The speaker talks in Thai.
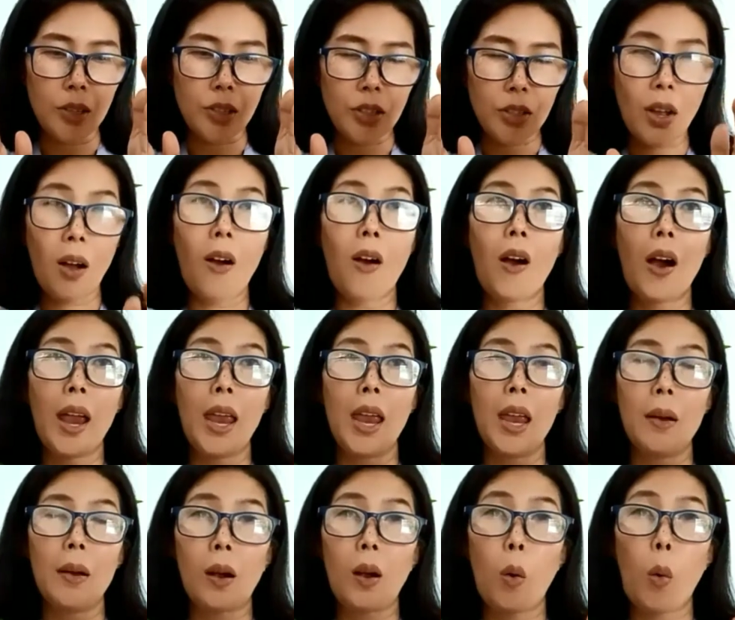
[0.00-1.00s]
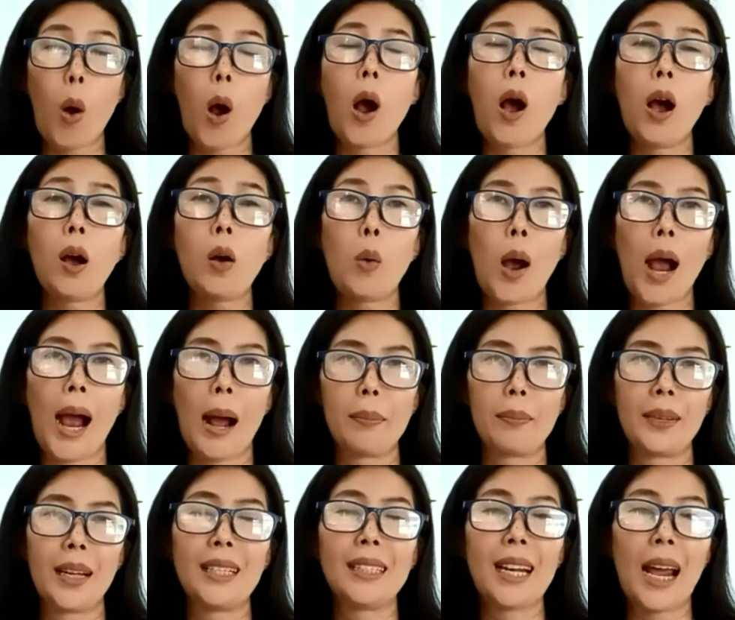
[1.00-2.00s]
ซอยข้อความ
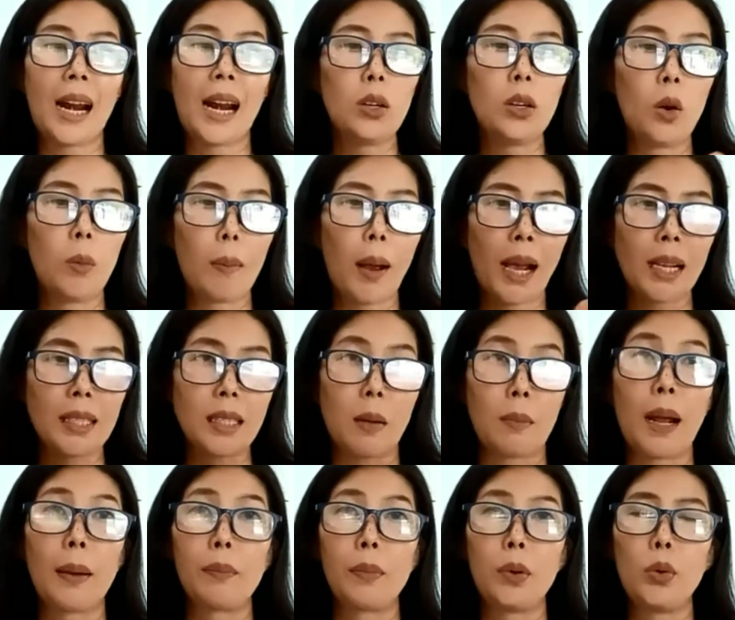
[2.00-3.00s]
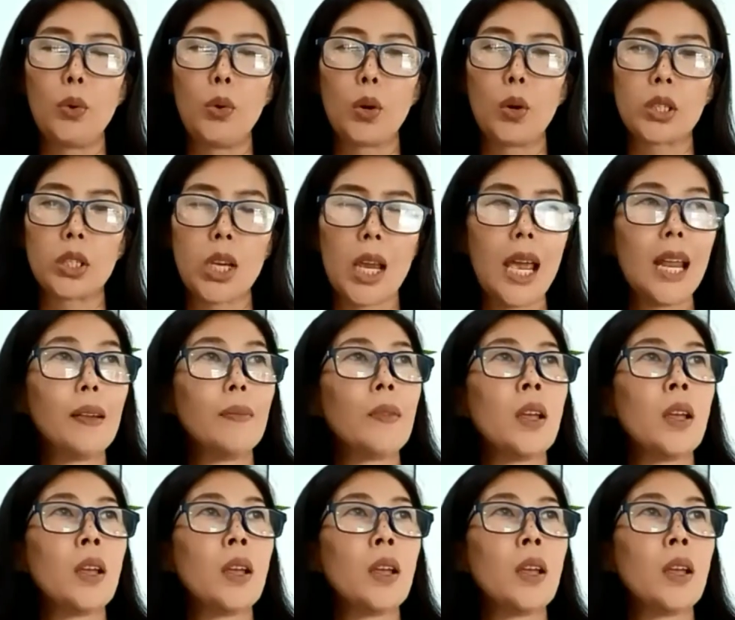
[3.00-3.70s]
นั้นๆ ลงมาสำหรับลูก เช่น